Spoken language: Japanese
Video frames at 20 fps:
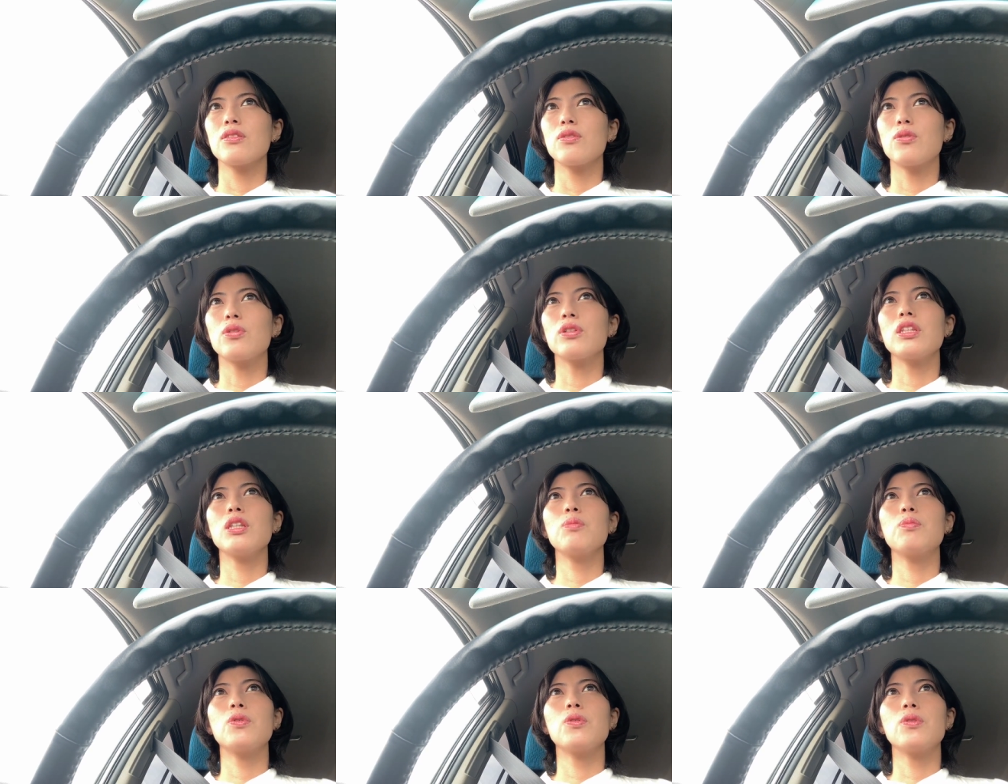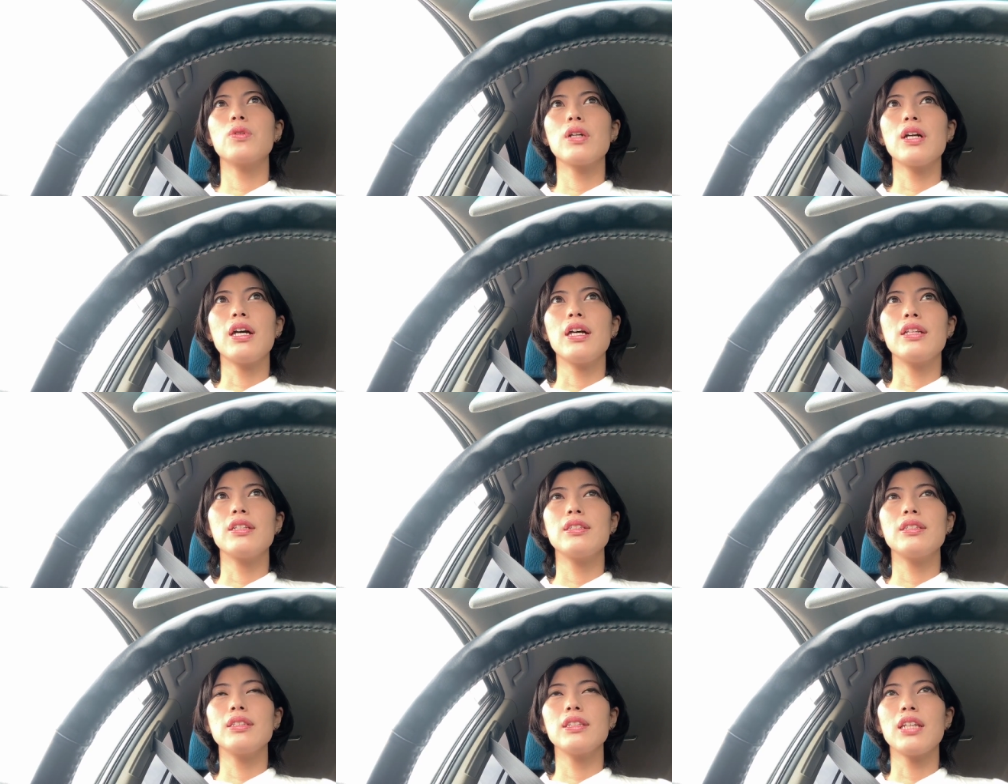ご希望
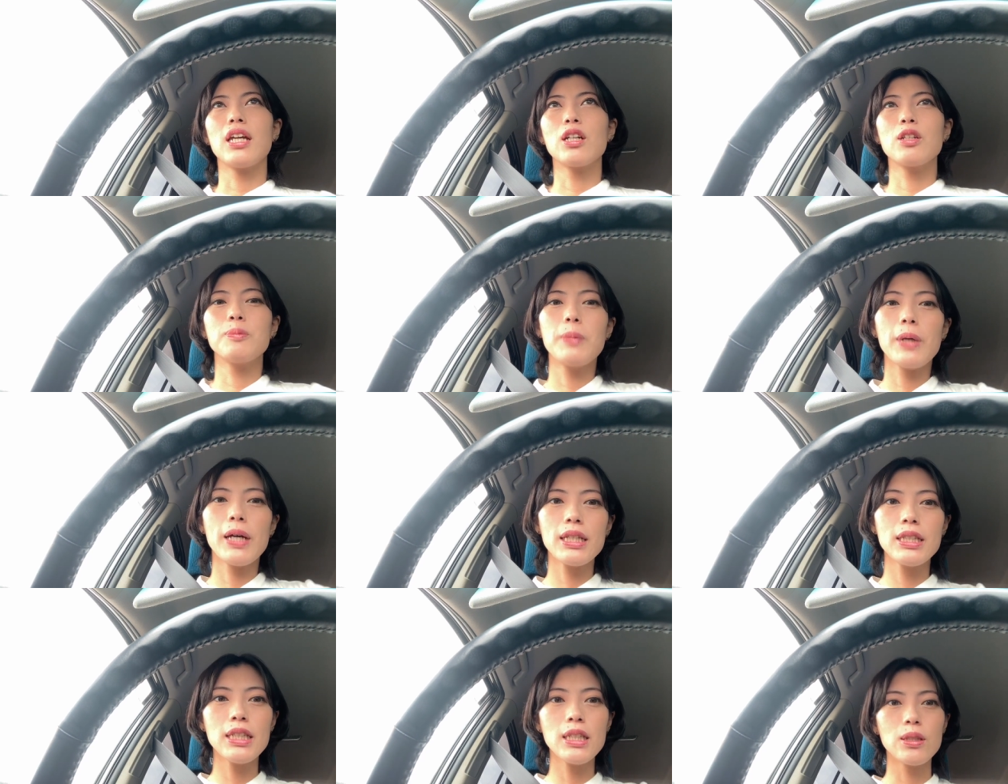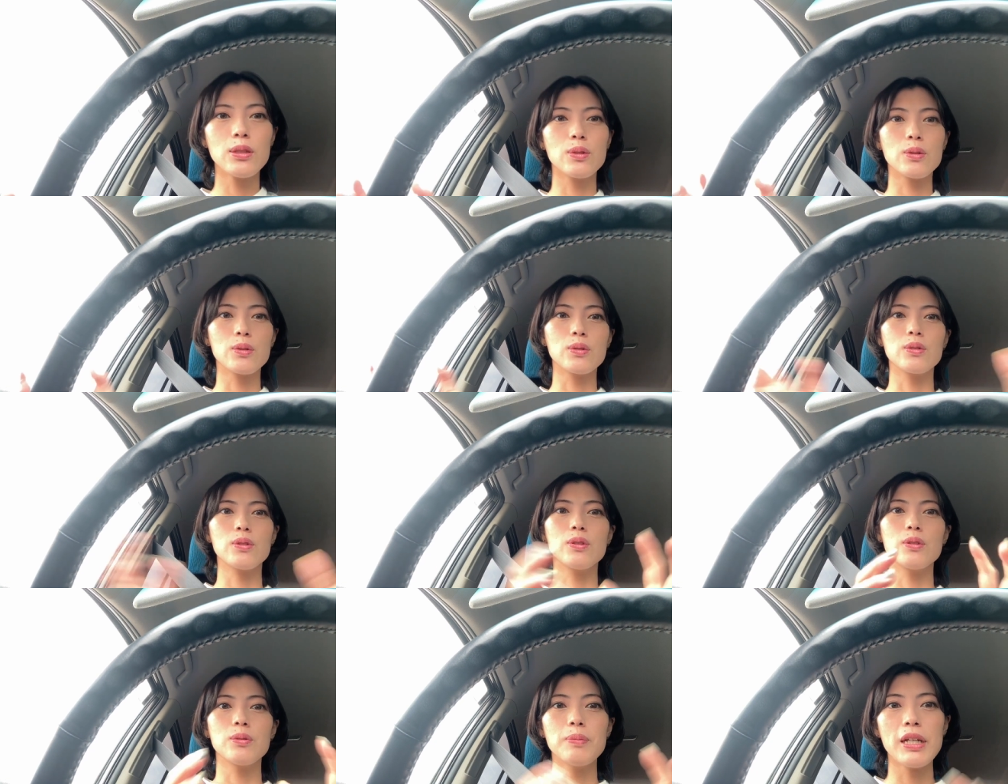が100%
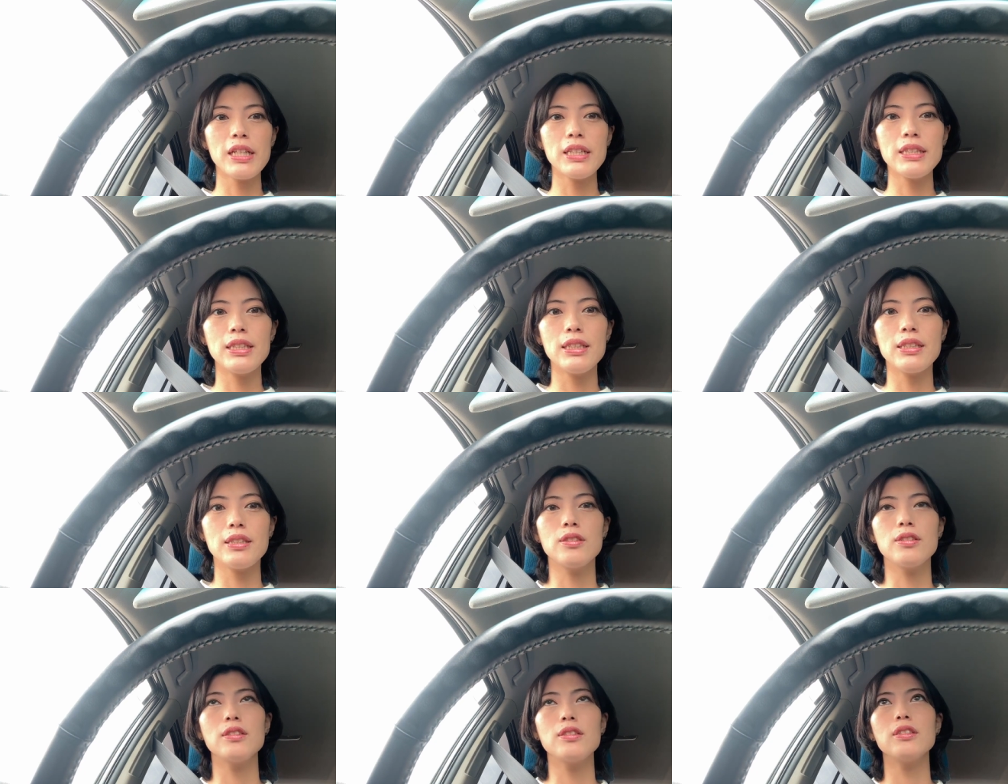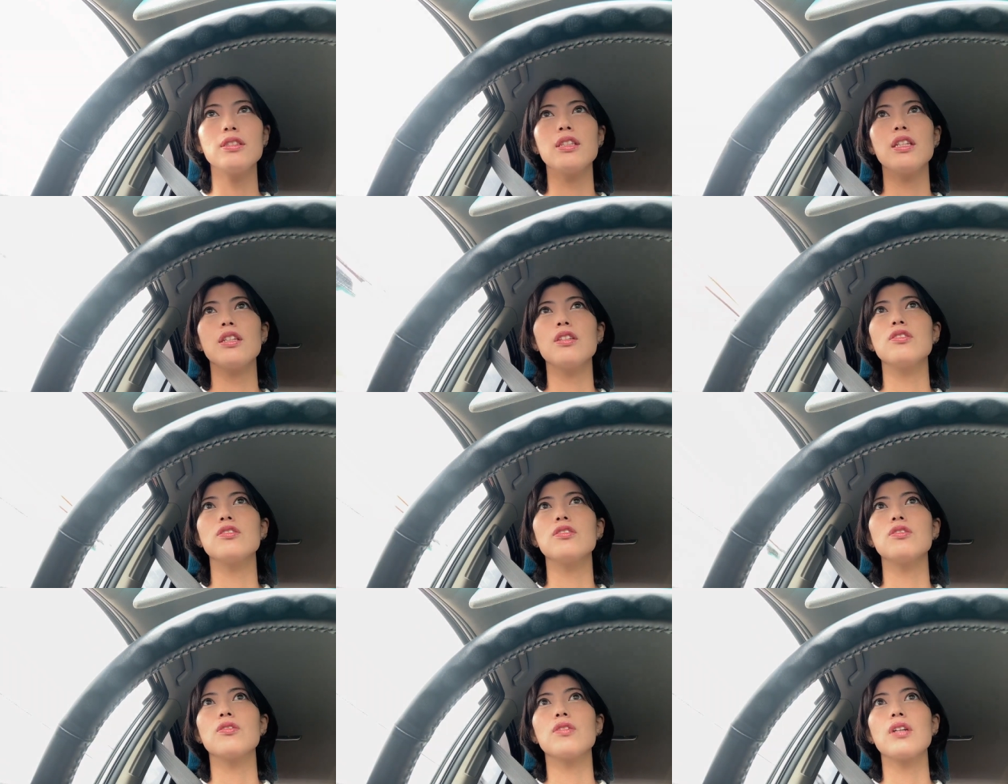こうマッチするって
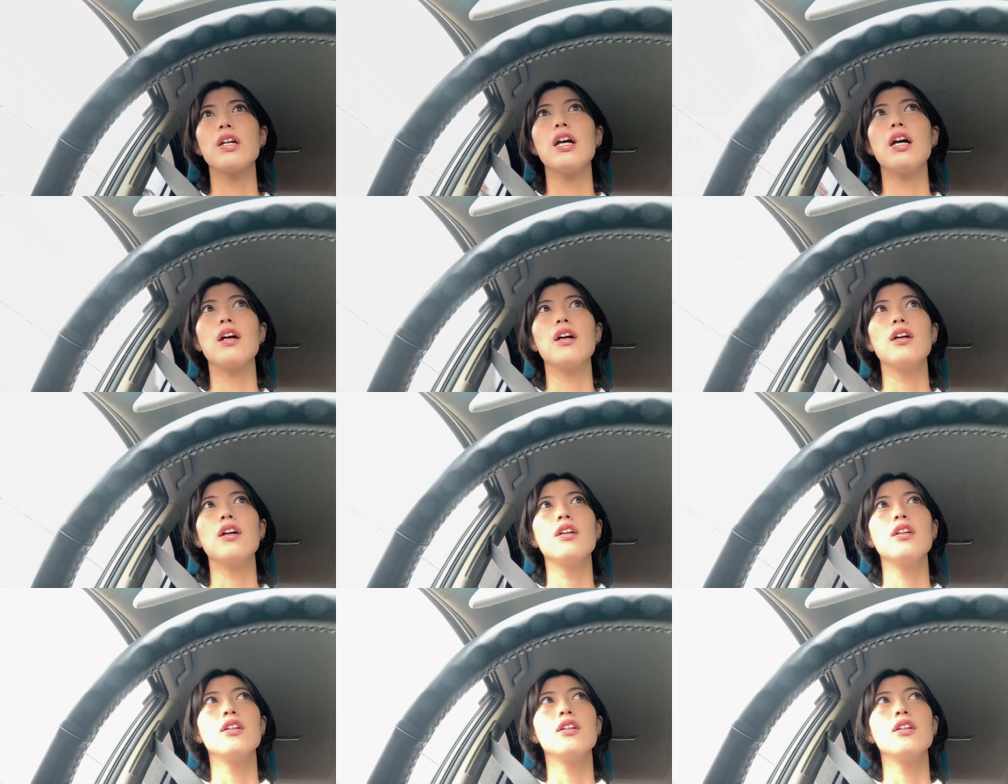いうのが、